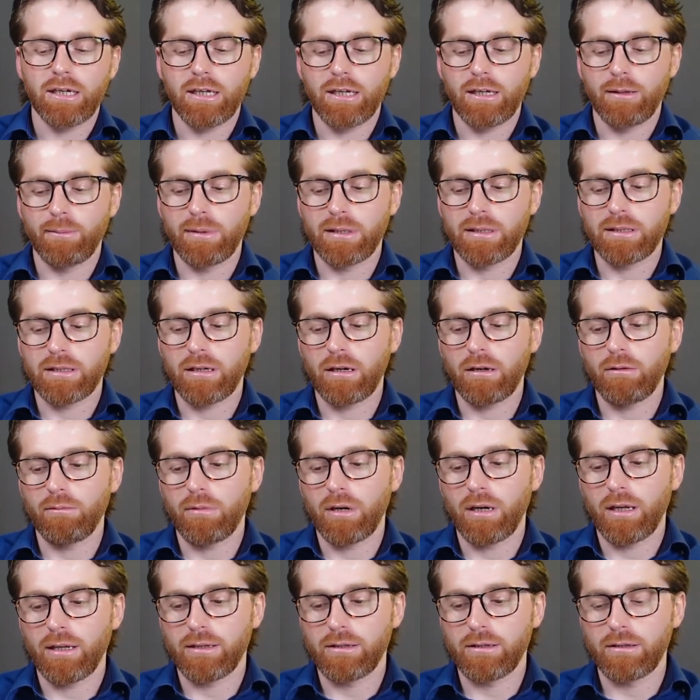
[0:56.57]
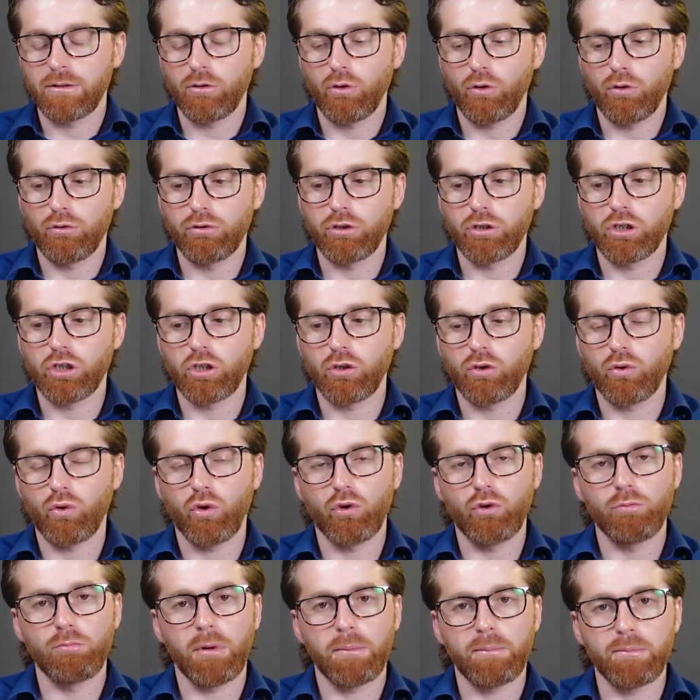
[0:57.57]
Ee, bir travma altında olduğu için
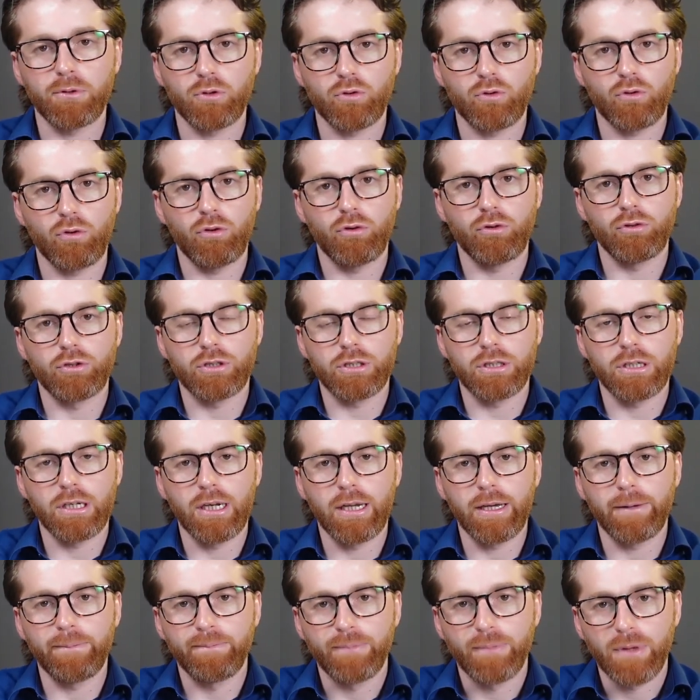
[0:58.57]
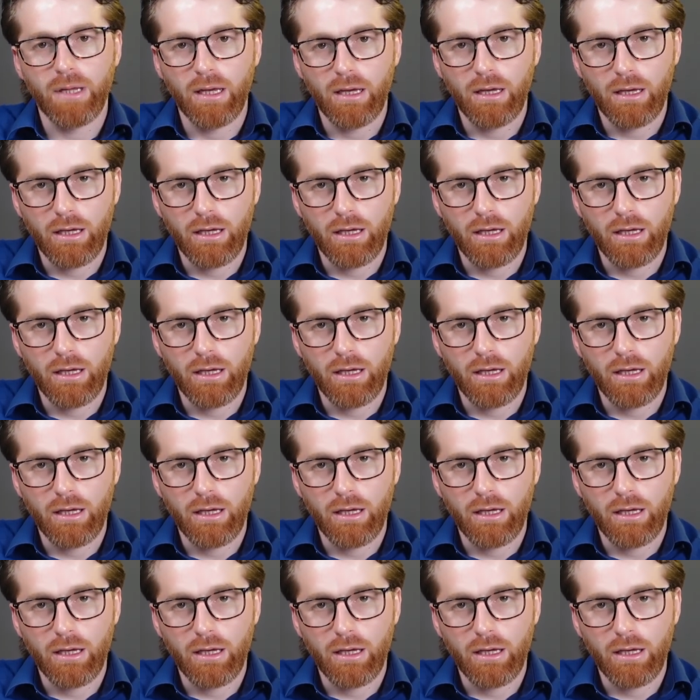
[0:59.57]
korunma psikolojisiyle